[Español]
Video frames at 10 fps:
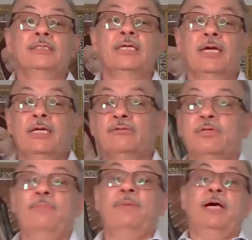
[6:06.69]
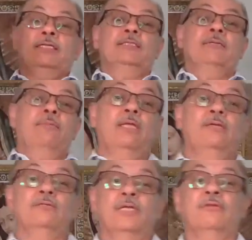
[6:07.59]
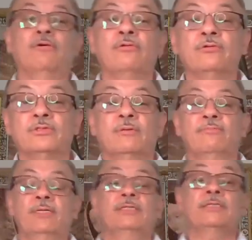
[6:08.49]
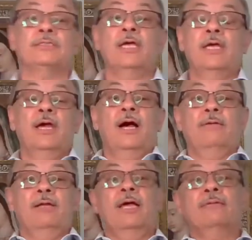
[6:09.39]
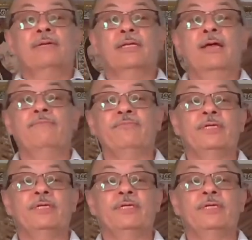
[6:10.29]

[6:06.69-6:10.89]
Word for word: sin que tú te pares en medio de todos y empieces a hablar, ¿verdad?